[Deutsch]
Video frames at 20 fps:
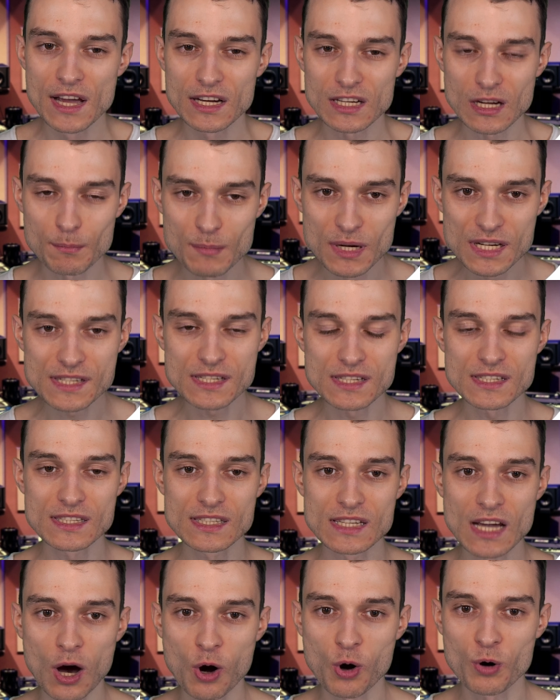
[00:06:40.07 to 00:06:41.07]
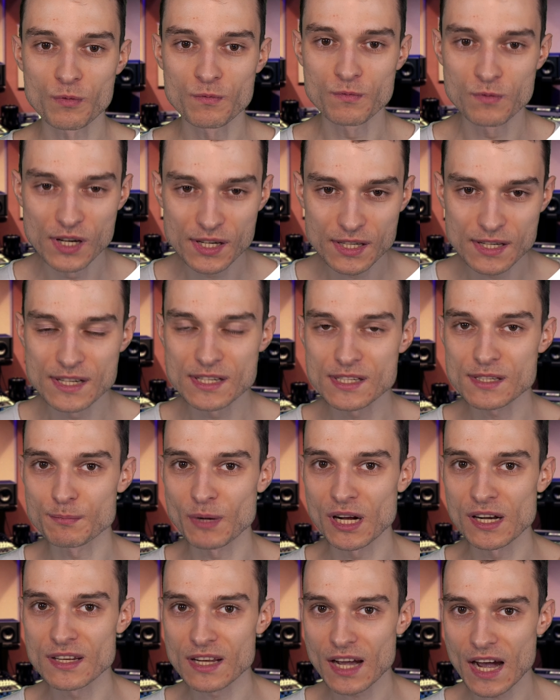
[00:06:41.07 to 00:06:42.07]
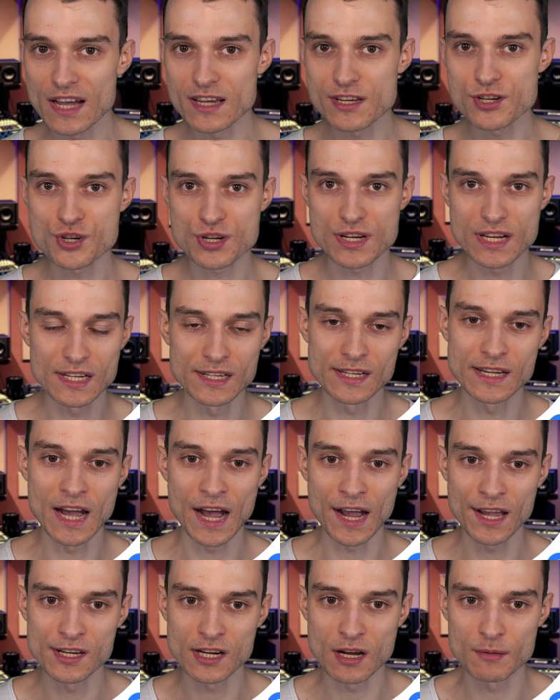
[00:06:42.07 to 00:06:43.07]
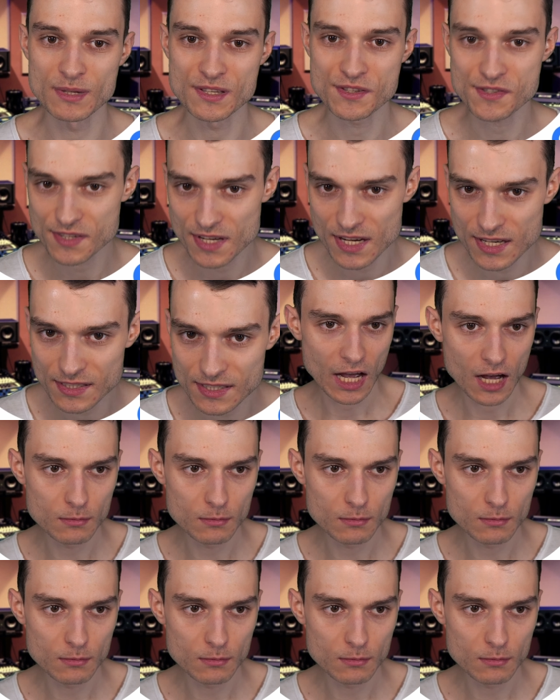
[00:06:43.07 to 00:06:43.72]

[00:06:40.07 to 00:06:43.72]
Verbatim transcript: damit ihr hier auch wirklich mal dreistellige Einnahmen seht.